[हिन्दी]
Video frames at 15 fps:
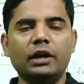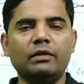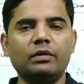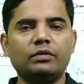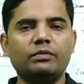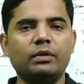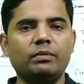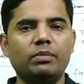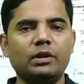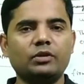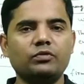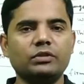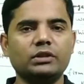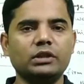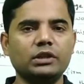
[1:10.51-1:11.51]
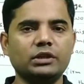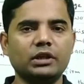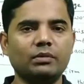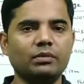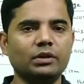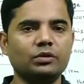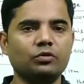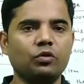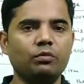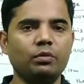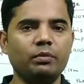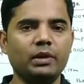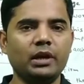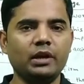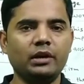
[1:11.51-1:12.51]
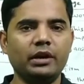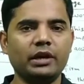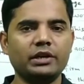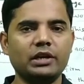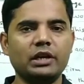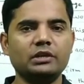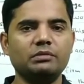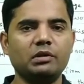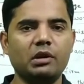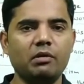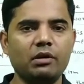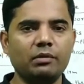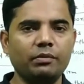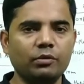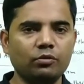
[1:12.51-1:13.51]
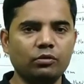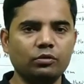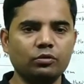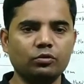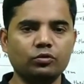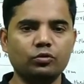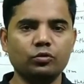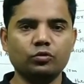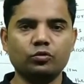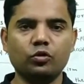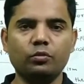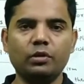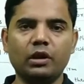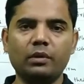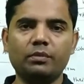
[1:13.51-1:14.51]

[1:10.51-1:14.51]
इन्वेस्टमेंट फ्लक्चुएसन रिजर्व इसको भी मैं नेक्स्ट क्लास में कवर करूँगा तो दोस्तों उसको भी